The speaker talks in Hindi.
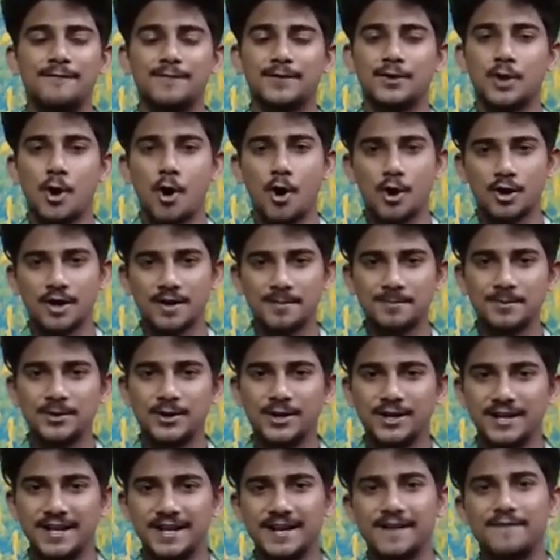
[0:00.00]
डॉग
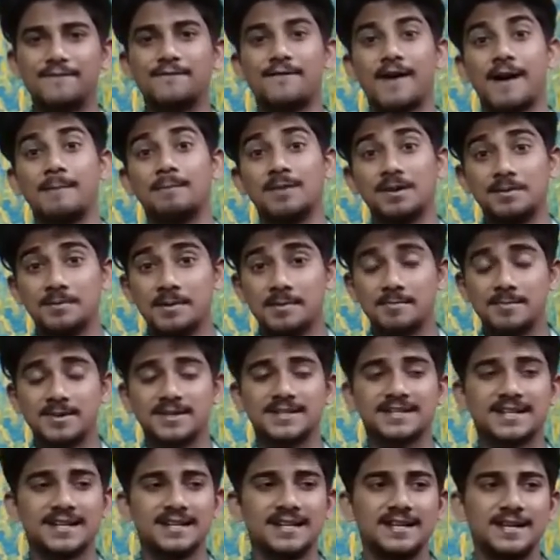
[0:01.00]
कम्युनिटी के फैमिली मेम्बर्स
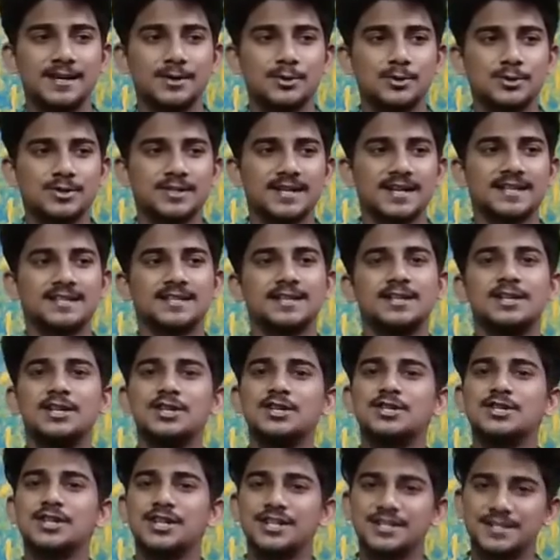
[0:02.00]
के लिए कुछ ऐसे टी
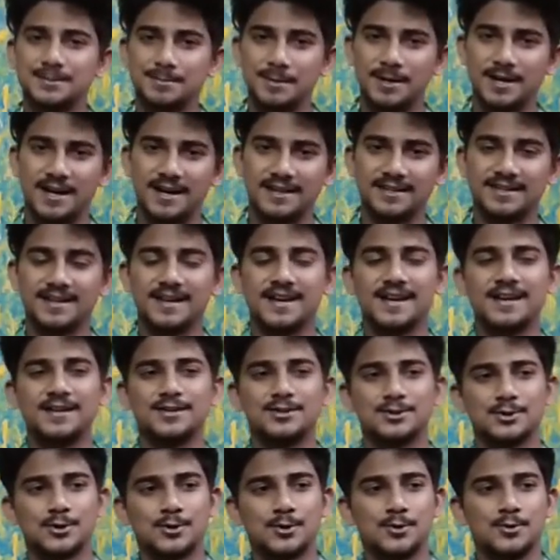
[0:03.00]
शर्ट्स बनाते हैं
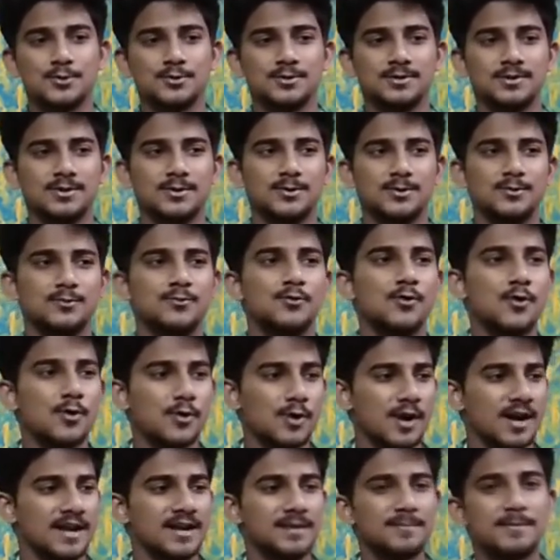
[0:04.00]
जो वो
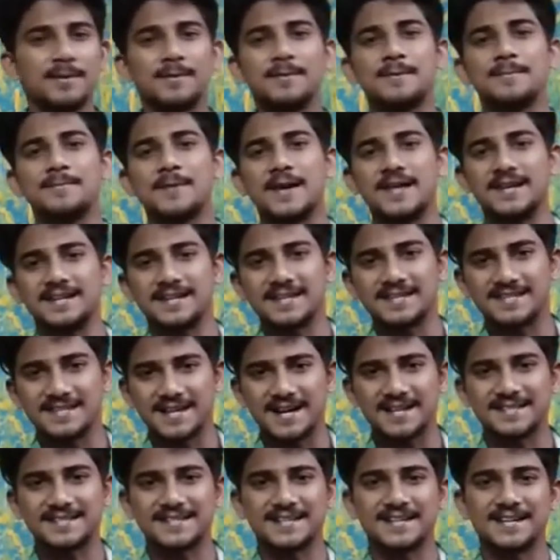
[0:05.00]
कहीं पे भी पहन के जा
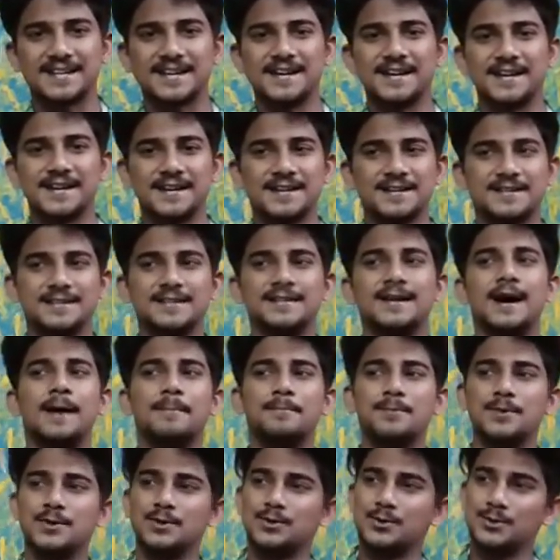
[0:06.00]
सके
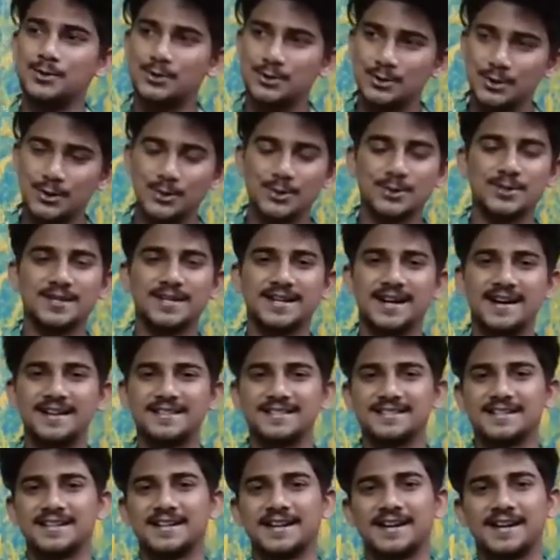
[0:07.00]
अपने दोस्तों को दिखा
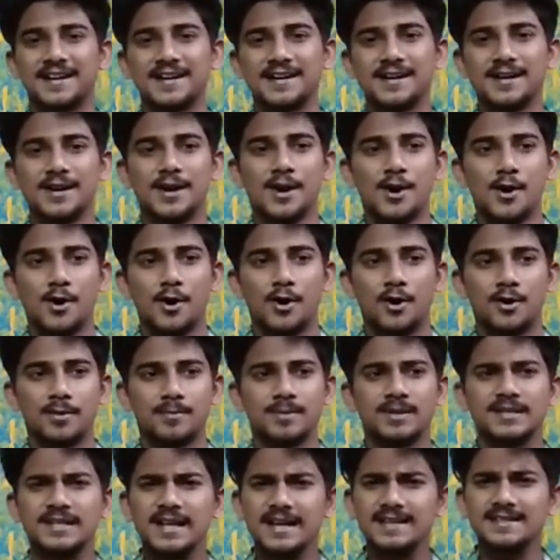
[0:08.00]
सके और
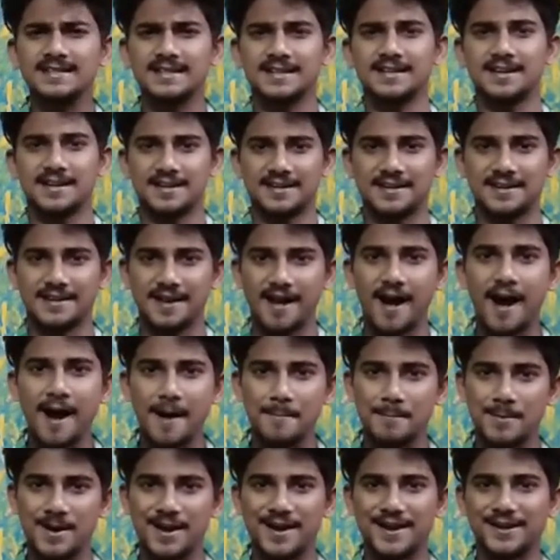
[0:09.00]
बता सके कि हाँ
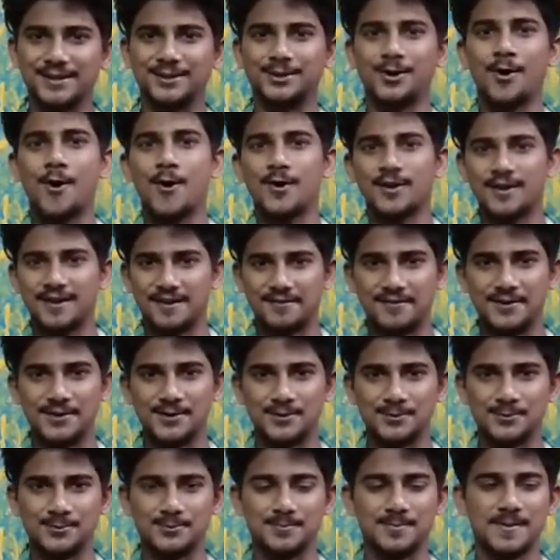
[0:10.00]
मैं एक डॉग लवर
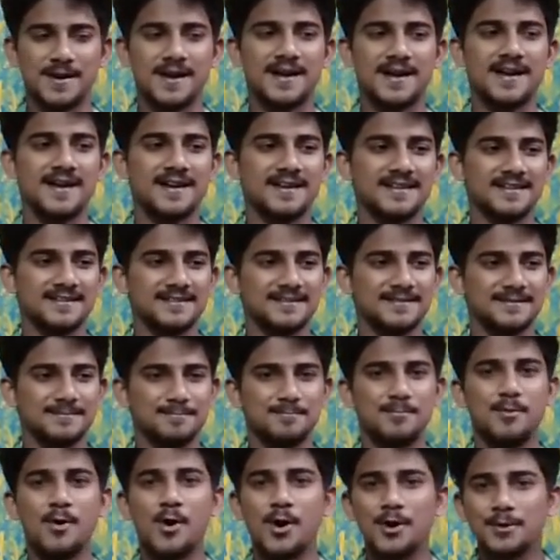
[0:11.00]
हूँ मैं
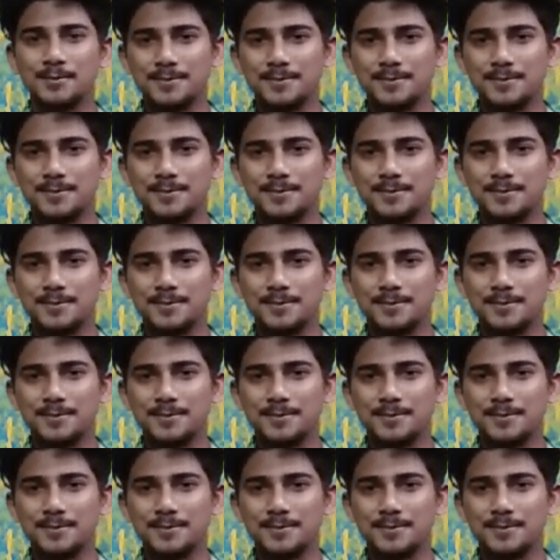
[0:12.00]
बहुत